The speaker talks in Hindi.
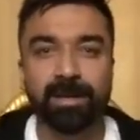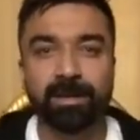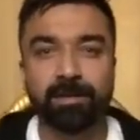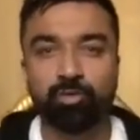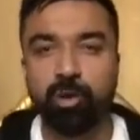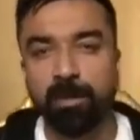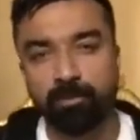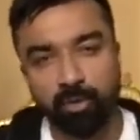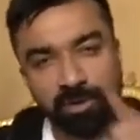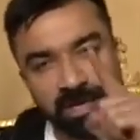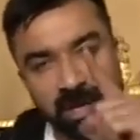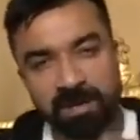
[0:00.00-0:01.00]
तो
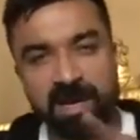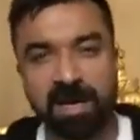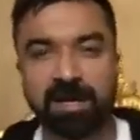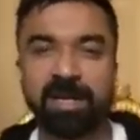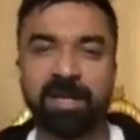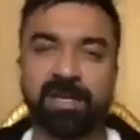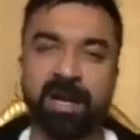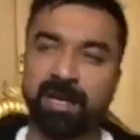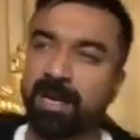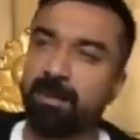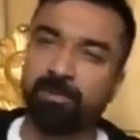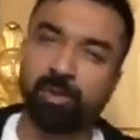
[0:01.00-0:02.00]
आपको यह भी हक नहीं था
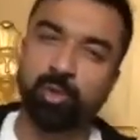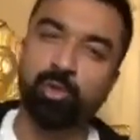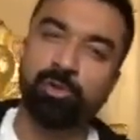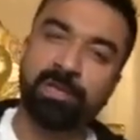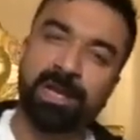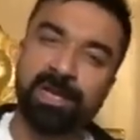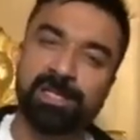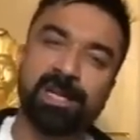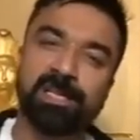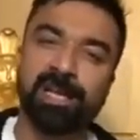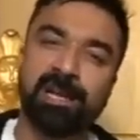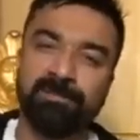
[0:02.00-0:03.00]
कि आप इस कुत्ते के
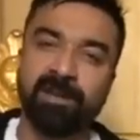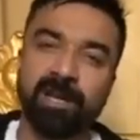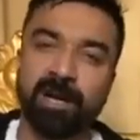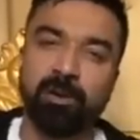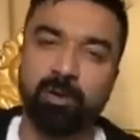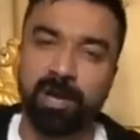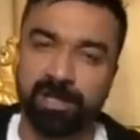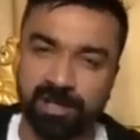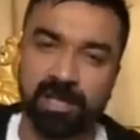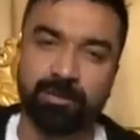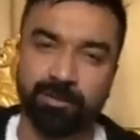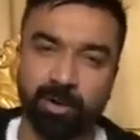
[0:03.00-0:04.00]
साथ सेल्फी निकालो
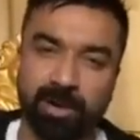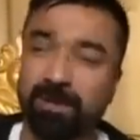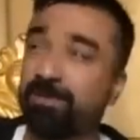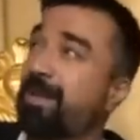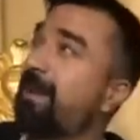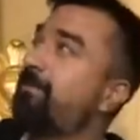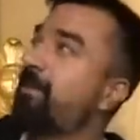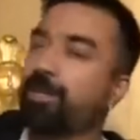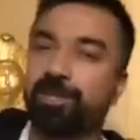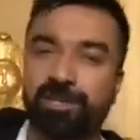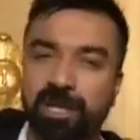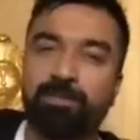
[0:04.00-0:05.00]
हंसते हुए और आप सेल्फी की
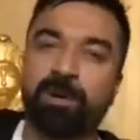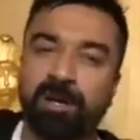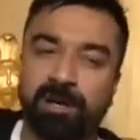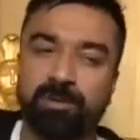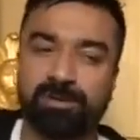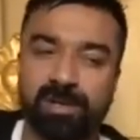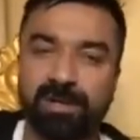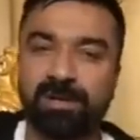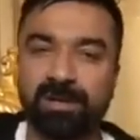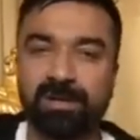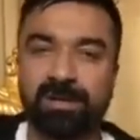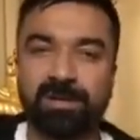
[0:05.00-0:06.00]
स्टिक पकड़ रहे हो सर
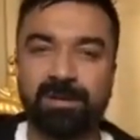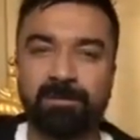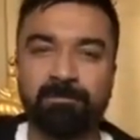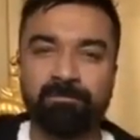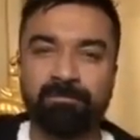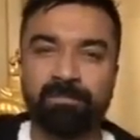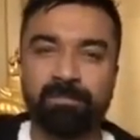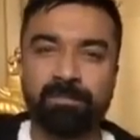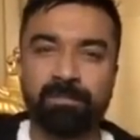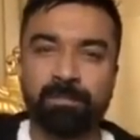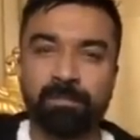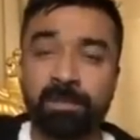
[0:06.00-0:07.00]

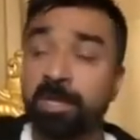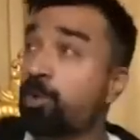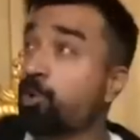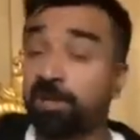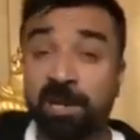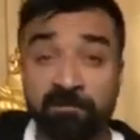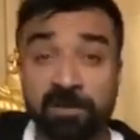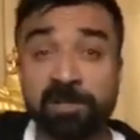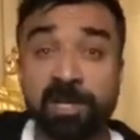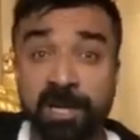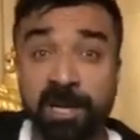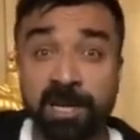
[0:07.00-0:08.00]
ये जो सेल्फी
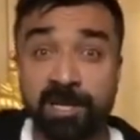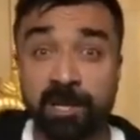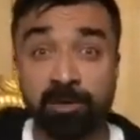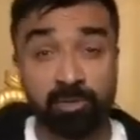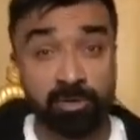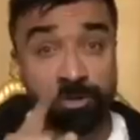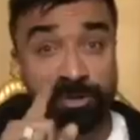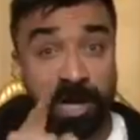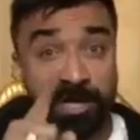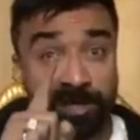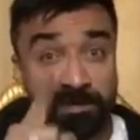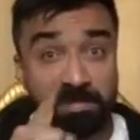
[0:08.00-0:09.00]
स्टिक है ना ये
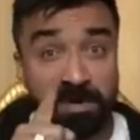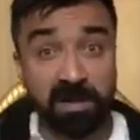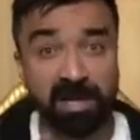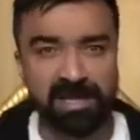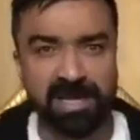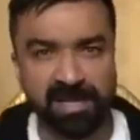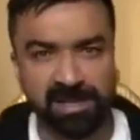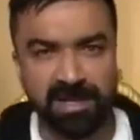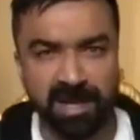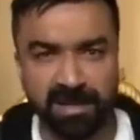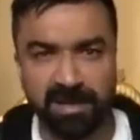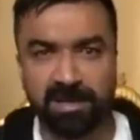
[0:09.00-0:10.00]
हिंदुस्तान की बर्बादी है सर
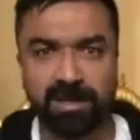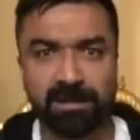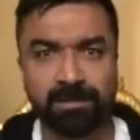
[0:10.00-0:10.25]
याद रखना